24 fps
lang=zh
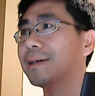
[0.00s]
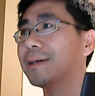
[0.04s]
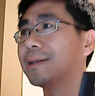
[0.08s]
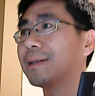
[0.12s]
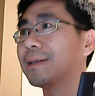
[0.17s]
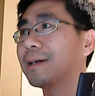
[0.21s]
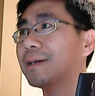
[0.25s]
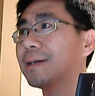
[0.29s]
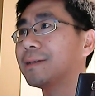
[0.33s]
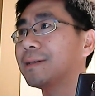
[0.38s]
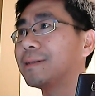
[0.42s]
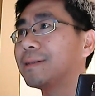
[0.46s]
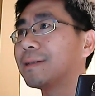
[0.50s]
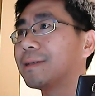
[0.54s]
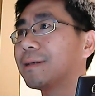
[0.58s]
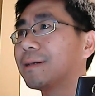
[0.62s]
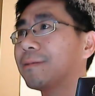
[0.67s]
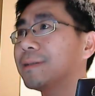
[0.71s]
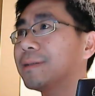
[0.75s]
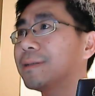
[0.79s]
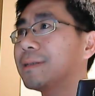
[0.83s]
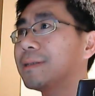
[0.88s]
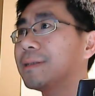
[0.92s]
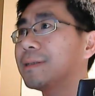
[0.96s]
当然，这个
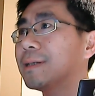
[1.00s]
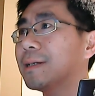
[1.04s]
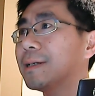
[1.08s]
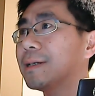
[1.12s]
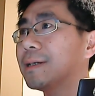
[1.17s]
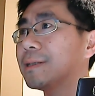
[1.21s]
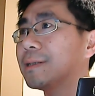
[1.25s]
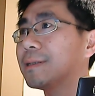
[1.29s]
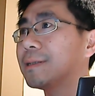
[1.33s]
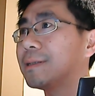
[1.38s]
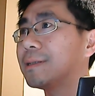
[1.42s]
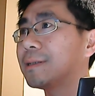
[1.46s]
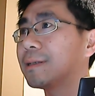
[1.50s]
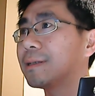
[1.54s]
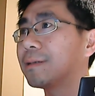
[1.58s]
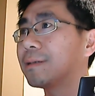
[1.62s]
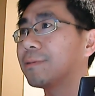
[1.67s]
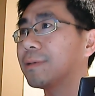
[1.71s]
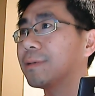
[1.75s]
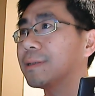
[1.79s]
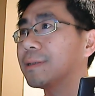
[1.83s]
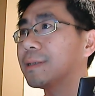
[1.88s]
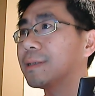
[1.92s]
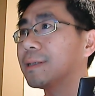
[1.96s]
文这个
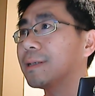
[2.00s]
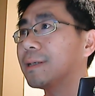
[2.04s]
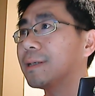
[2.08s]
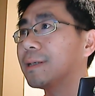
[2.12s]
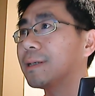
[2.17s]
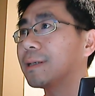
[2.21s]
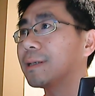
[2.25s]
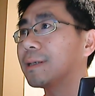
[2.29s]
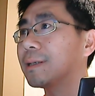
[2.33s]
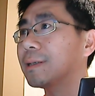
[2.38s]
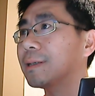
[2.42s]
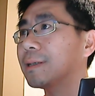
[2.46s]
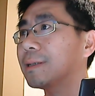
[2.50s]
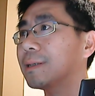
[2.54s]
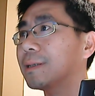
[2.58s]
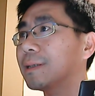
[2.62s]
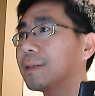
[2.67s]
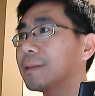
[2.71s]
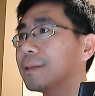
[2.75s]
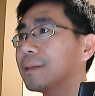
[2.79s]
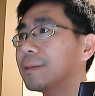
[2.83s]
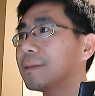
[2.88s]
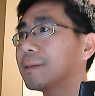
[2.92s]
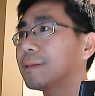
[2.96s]
软件你也可
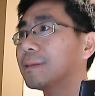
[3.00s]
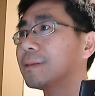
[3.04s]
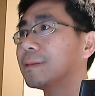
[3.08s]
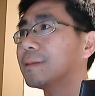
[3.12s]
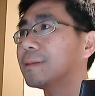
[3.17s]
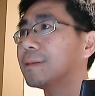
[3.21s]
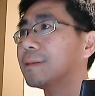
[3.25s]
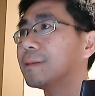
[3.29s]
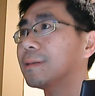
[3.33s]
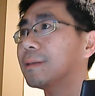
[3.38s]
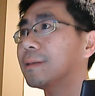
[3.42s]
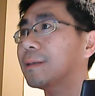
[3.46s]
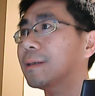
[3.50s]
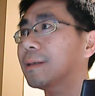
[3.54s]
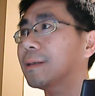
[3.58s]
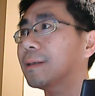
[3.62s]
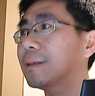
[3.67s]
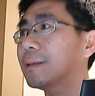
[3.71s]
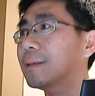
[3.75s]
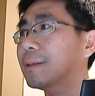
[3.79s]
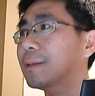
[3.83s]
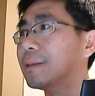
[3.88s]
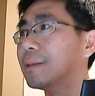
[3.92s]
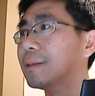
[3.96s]
以，
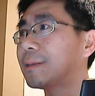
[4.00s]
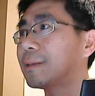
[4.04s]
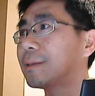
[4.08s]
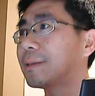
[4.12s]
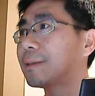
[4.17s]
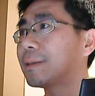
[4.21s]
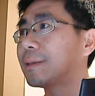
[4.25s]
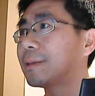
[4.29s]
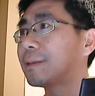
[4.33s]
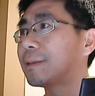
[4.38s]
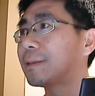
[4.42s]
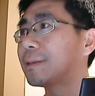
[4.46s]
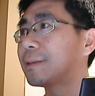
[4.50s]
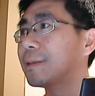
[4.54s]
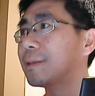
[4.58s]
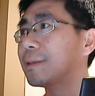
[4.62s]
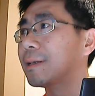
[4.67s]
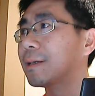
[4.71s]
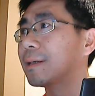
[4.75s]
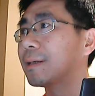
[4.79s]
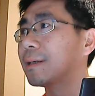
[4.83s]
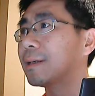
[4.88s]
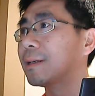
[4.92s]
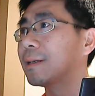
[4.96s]
呃，
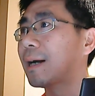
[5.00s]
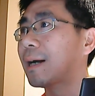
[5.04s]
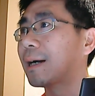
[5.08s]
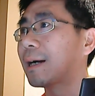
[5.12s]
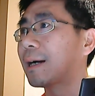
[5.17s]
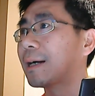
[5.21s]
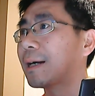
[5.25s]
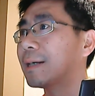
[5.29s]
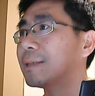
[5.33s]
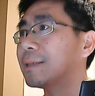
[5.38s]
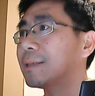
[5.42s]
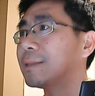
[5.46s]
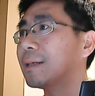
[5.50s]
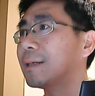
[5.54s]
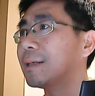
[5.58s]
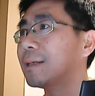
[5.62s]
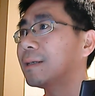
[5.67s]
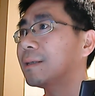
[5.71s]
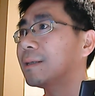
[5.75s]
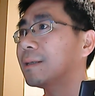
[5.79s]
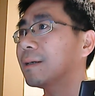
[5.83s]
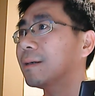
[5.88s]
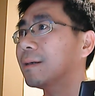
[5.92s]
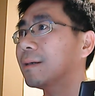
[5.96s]
也可以打开相
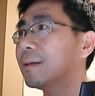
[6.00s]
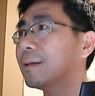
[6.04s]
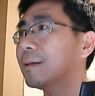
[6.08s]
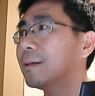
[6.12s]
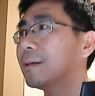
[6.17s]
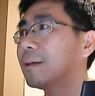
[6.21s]
应的。